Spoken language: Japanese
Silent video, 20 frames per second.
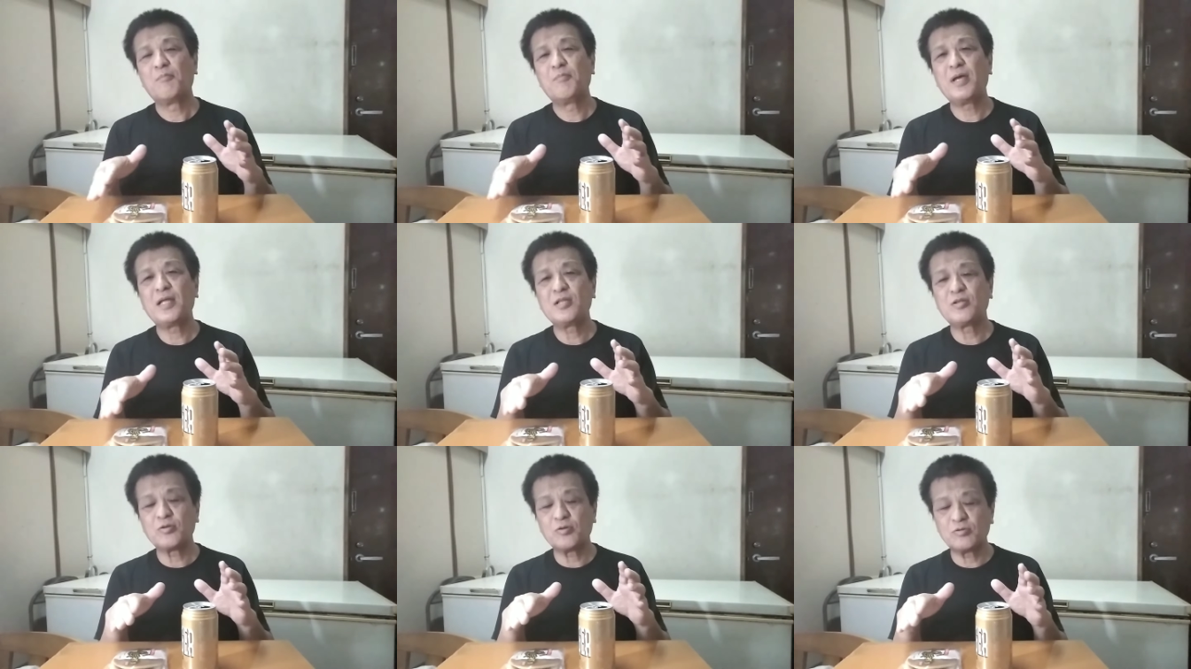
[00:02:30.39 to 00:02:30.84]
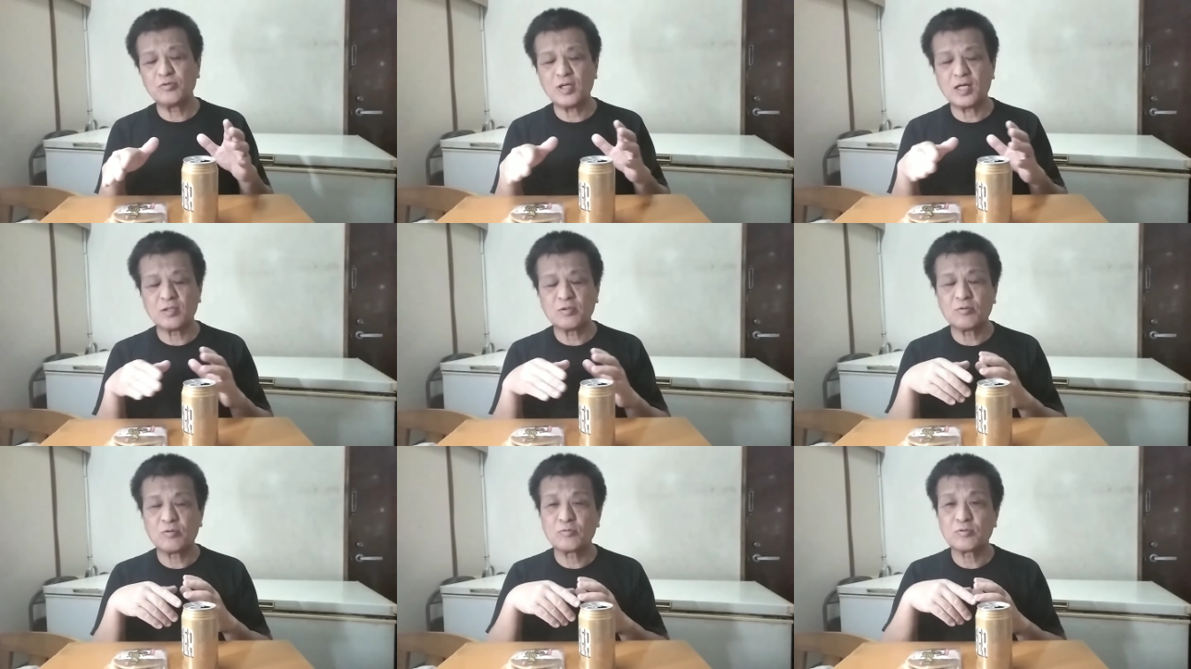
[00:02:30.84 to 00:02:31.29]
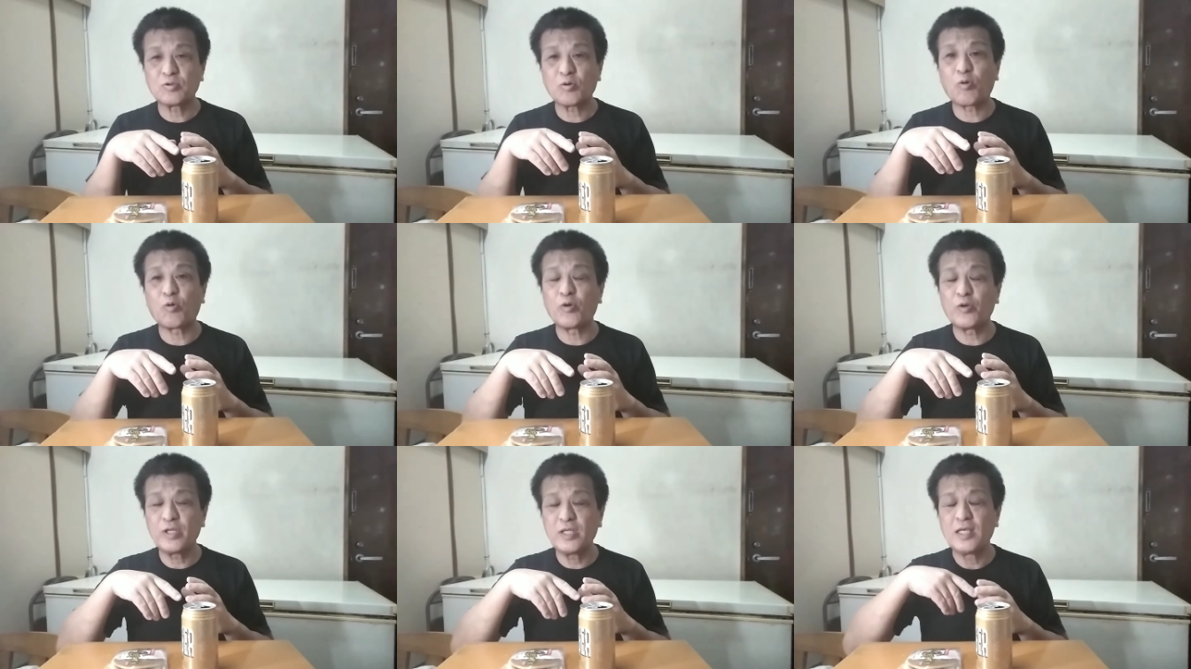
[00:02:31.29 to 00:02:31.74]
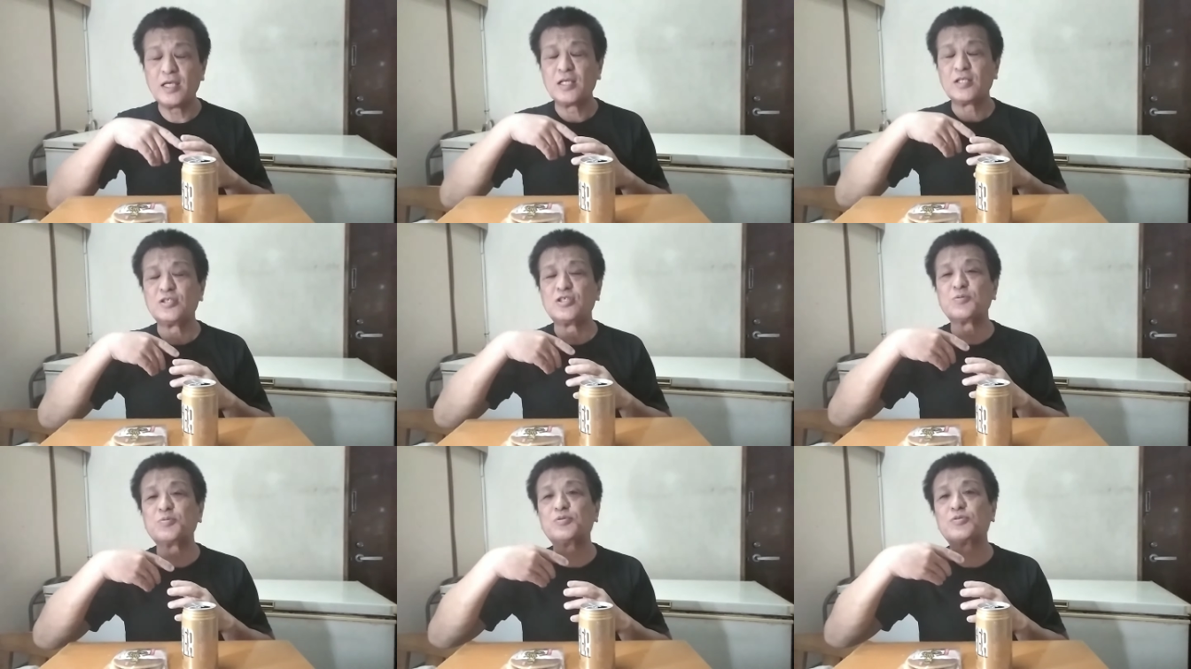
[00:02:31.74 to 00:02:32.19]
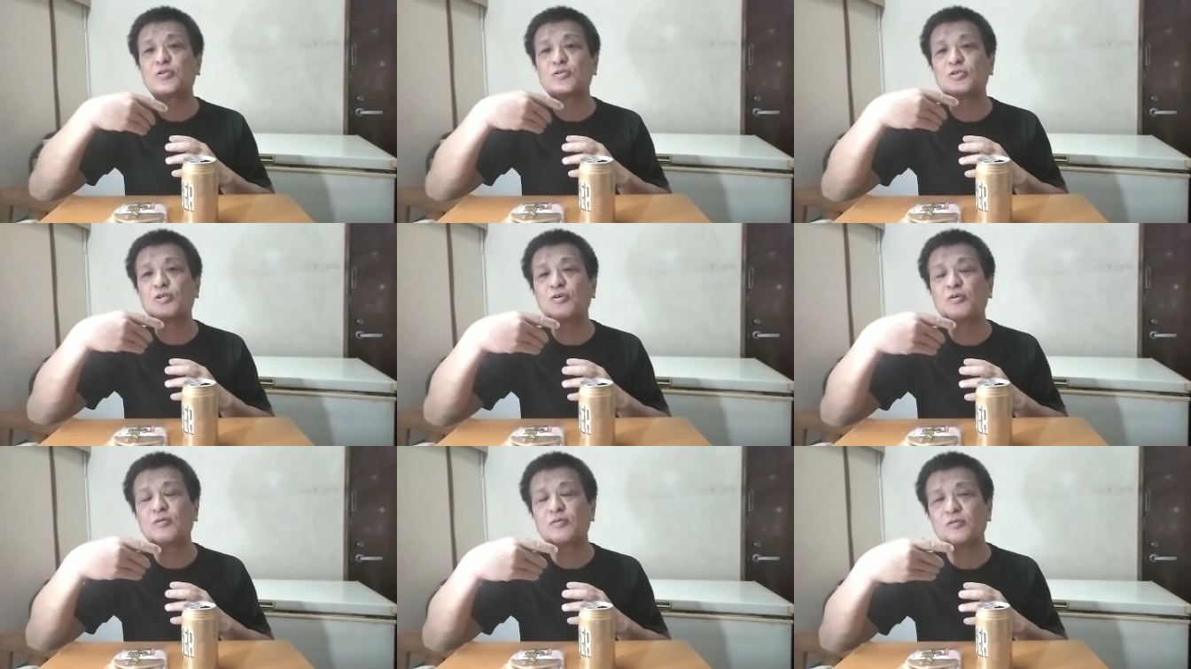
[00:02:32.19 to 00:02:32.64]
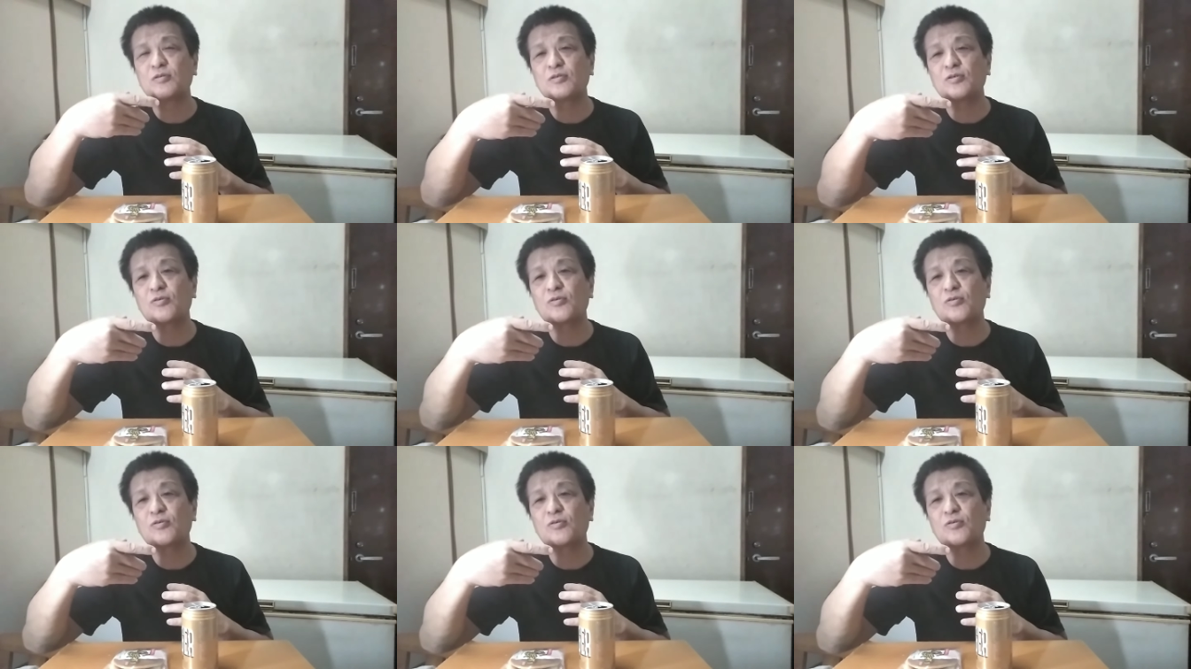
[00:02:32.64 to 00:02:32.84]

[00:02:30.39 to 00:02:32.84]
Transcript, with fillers: 弁当のあのところに自分のしょ